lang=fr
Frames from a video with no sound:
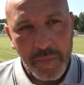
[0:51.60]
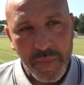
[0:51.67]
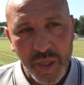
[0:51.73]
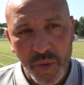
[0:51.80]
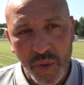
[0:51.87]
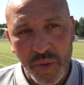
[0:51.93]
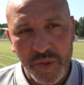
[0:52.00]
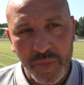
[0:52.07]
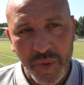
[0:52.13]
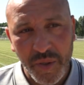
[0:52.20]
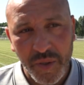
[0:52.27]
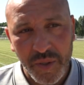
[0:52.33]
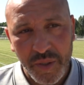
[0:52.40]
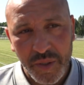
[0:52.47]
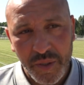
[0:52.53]

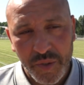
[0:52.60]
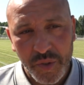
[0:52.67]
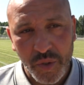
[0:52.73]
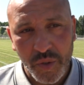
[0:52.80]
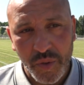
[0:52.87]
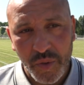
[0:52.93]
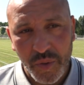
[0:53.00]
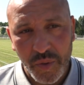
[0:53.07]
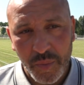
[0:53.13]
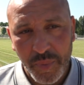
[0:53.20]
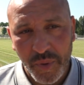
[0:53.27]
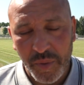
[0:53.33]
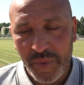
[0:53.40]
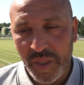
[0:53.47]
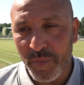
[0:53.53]
Malheureusement, ce
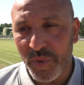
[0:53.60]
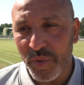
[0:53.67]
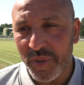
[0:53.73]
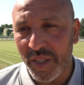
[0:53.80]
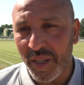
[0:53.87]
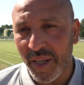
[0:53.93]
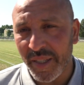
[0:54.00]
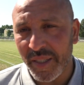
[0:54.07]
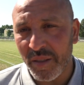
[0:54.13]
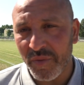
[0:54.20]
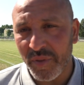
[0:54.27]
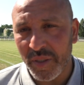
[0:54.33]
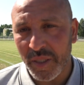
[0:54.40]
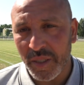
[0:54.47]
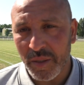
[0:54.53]
premier but qui
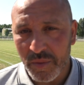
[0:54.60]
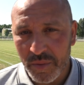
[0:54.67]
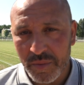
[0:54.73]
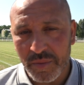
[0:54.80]
arrive et qui